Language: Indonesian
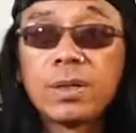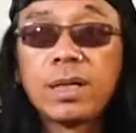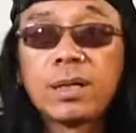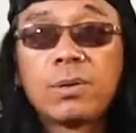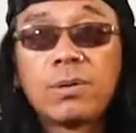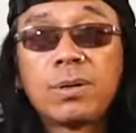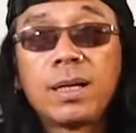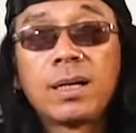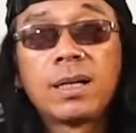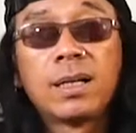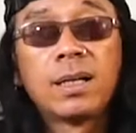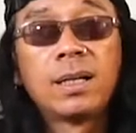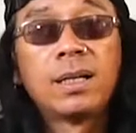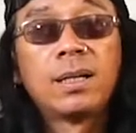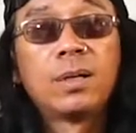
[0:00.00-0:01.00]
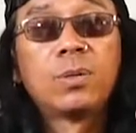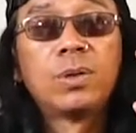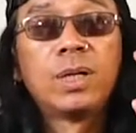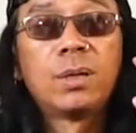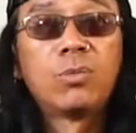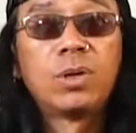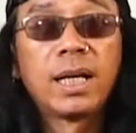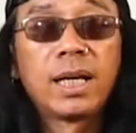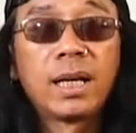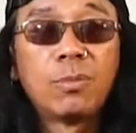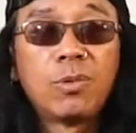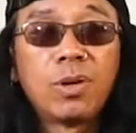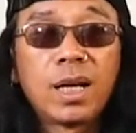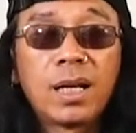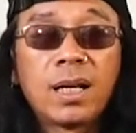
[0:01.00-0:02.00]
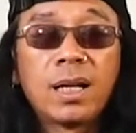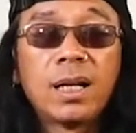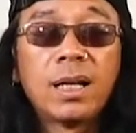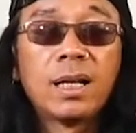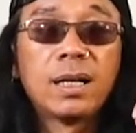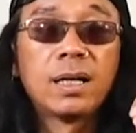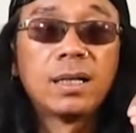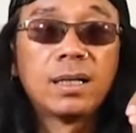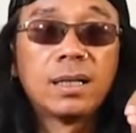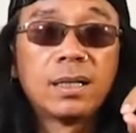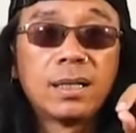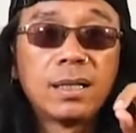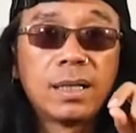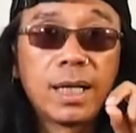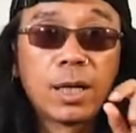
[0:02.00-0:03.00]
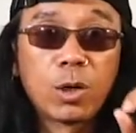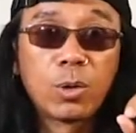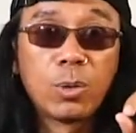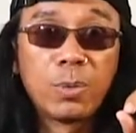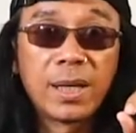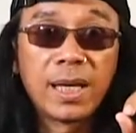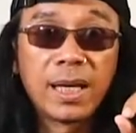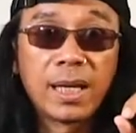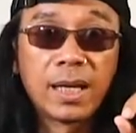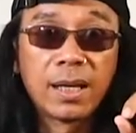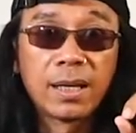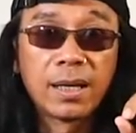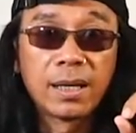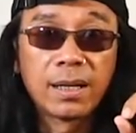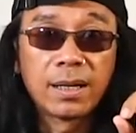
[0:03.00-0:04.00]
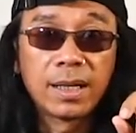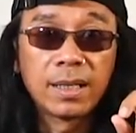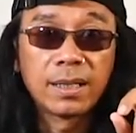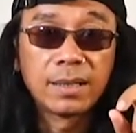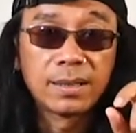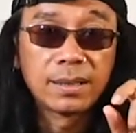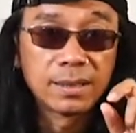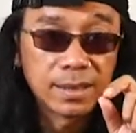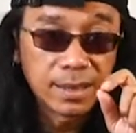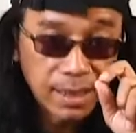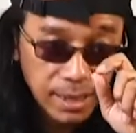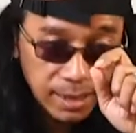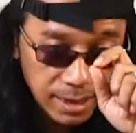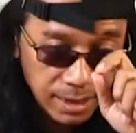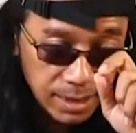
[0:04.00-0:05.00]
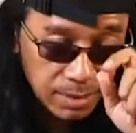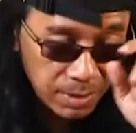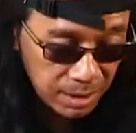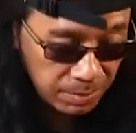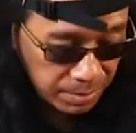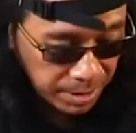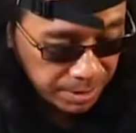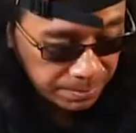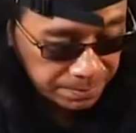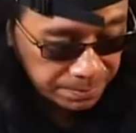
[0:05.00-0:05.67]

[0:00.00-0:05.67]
udah gua udah udah mulai gabungin uh, ekonomi picking. Baik, sekali lagi pelan-pelan.